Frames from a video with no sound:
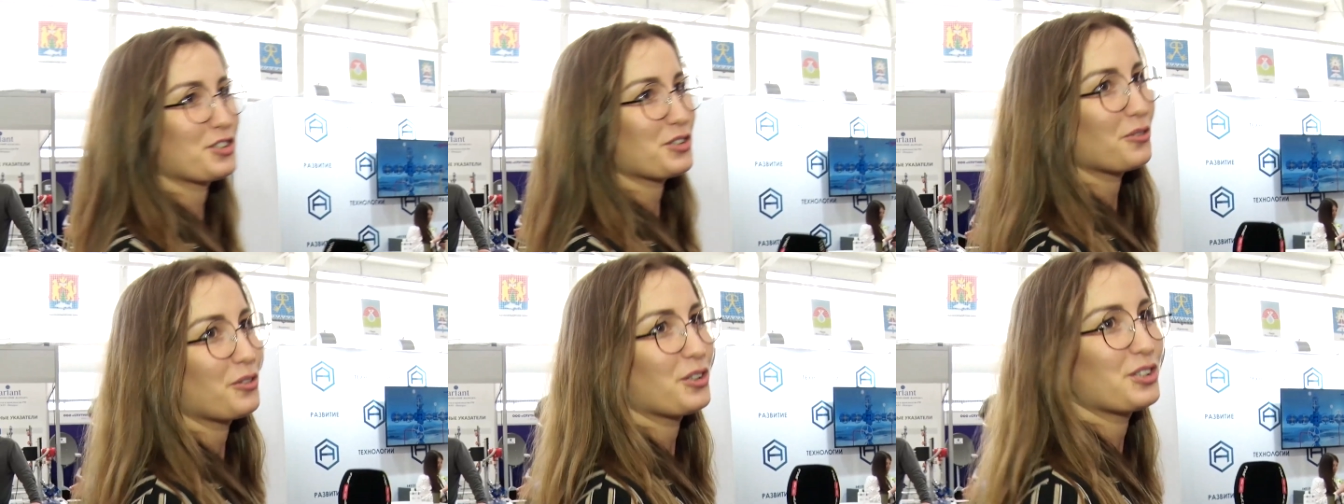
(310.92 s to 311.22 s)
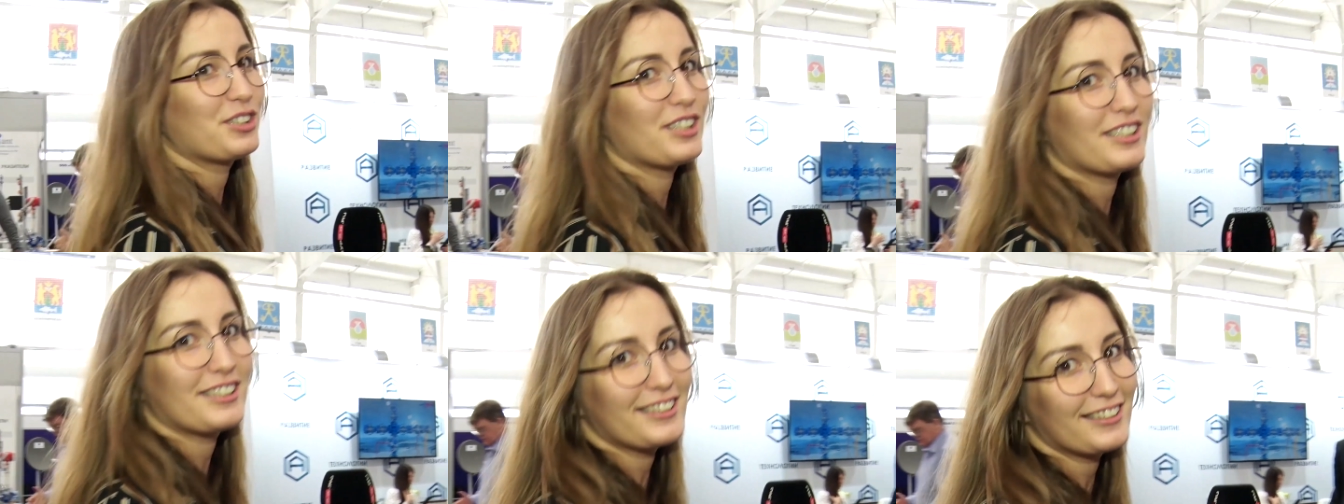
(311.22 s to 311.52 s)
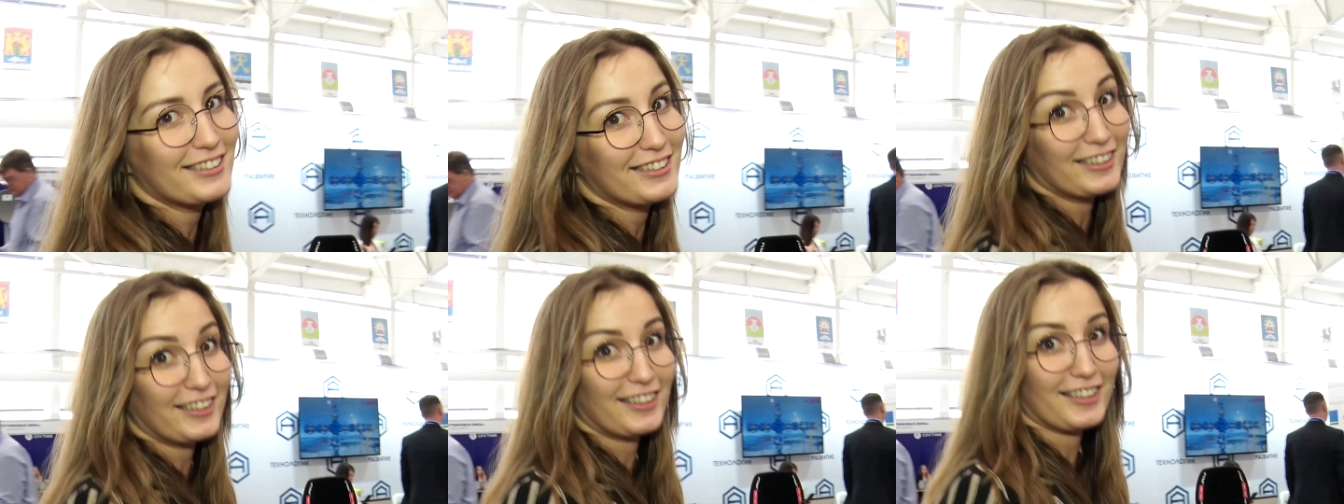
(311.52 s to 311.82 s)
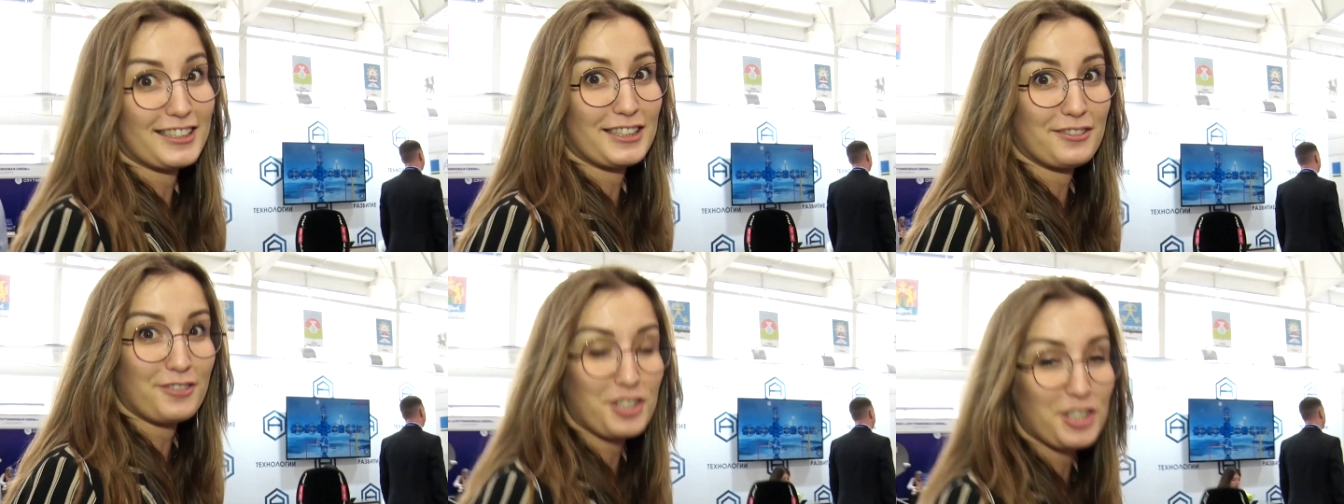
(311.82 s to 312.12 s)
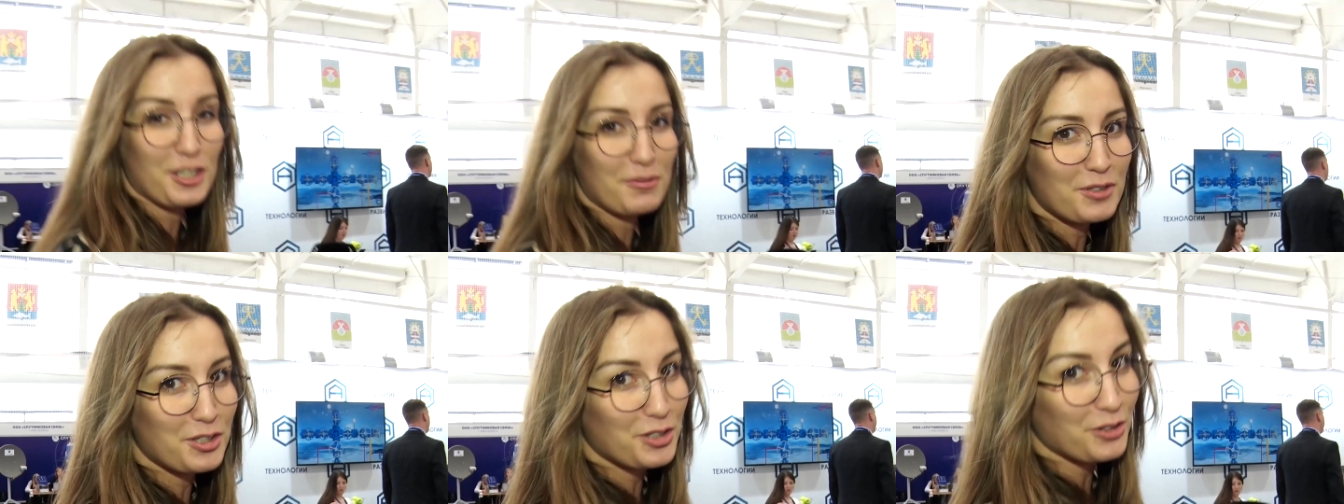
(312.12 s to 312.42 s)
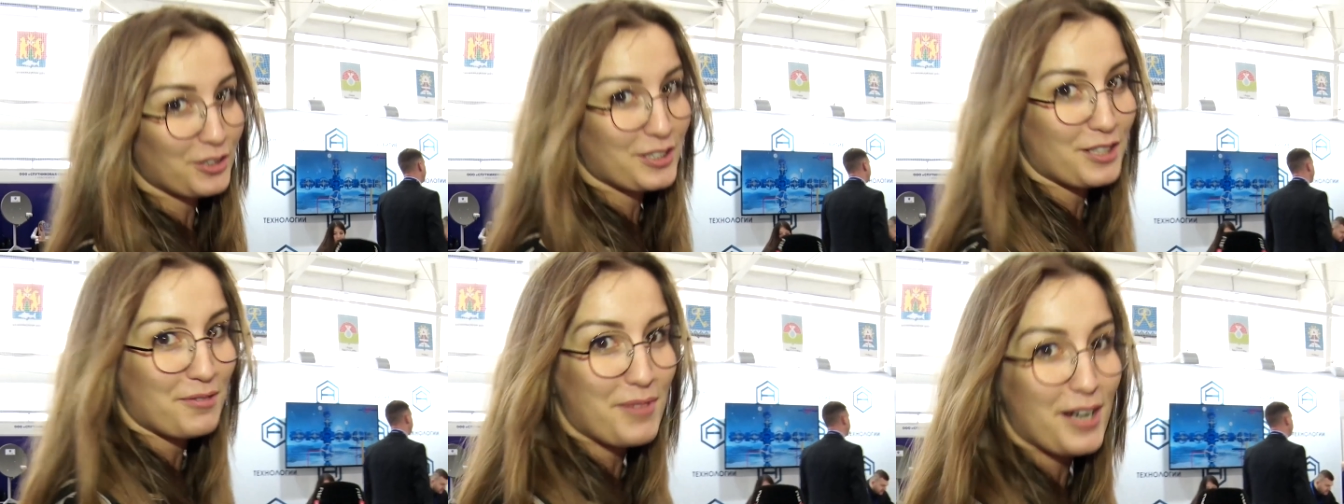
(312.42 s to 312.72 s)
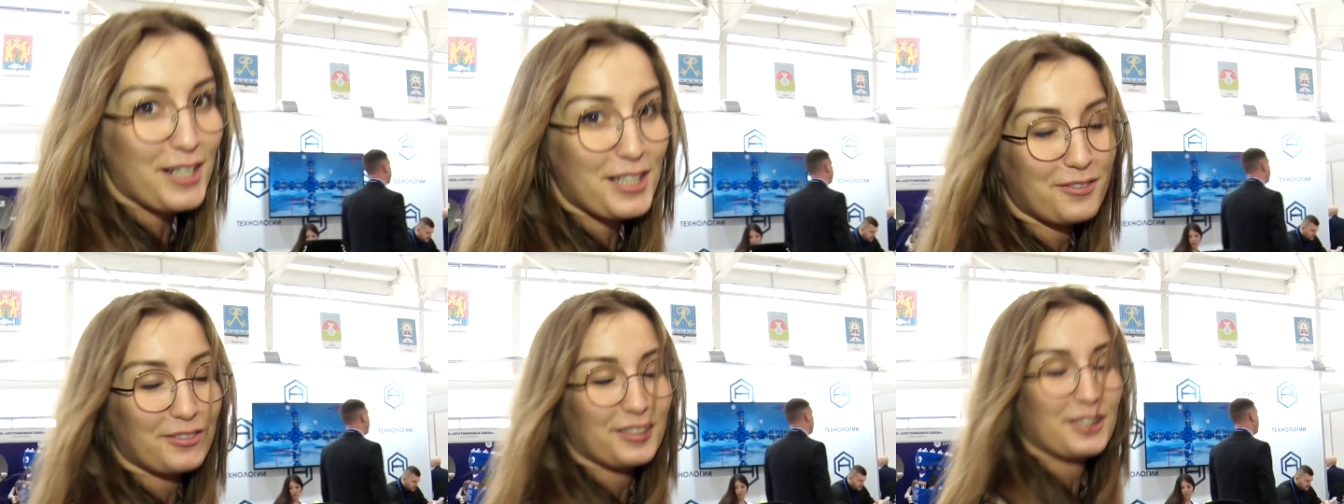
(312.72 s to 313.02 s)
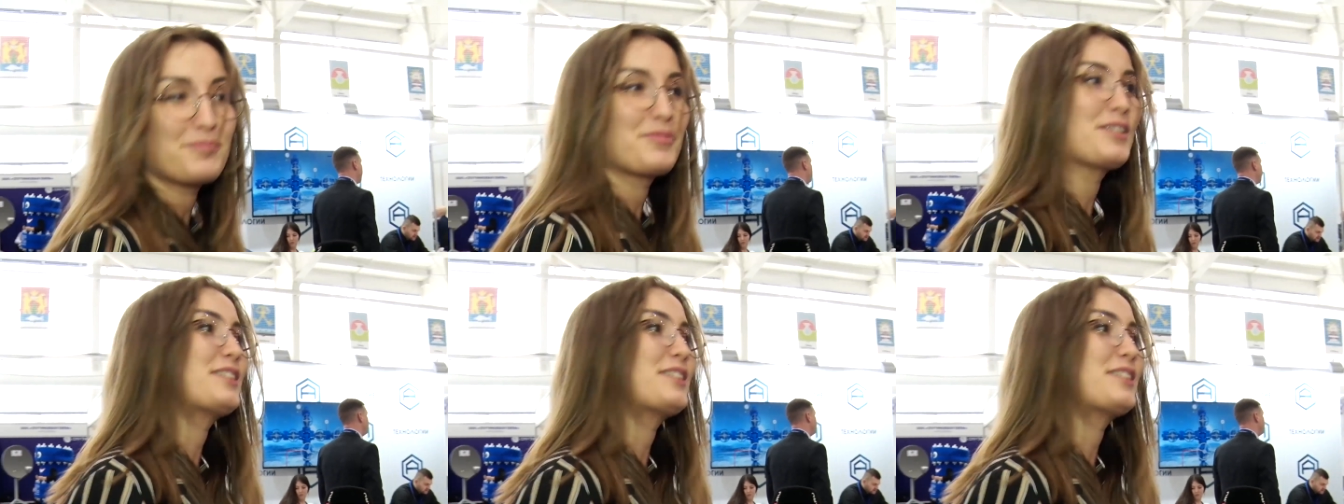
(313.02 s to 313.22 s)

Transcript: что здесь интересного, чем еще заманивали